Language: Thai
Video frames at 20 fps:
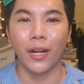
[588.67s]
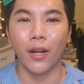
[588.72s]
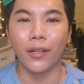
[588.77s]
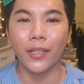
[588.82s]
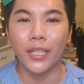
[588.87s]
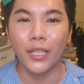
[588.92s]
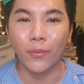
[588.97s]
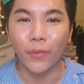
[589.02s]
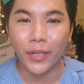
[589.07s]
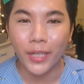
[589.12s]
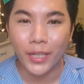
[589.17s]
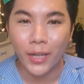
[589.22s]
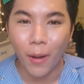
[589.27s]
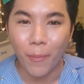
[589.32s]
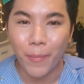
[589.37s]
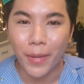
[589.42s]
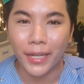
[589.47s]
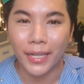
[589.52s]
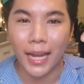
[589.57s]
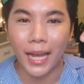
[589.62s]
ก็ทิ้งไว้ที่คอม
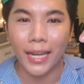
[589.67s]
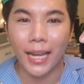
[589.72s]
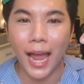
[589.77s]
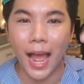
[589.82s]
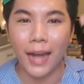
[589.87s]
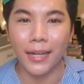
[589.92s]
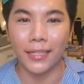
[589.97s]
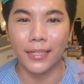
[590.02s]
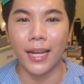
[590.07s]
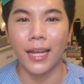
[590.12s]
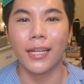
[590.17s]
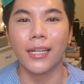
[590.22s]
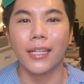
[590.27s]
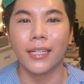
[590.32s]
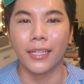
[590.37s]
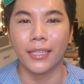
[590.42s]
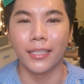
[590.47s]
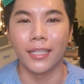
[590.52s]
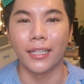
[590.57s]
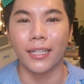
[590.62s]
เมนต์ด้านล่างนี้ได้เล
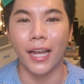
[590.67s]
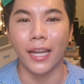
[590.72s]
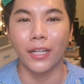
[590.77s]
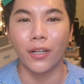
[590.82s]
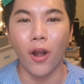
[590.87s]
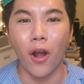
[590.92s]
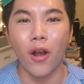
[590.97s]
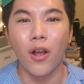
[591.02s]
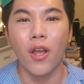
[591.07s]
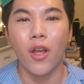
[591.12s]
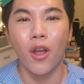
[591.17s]
ยยังไงก็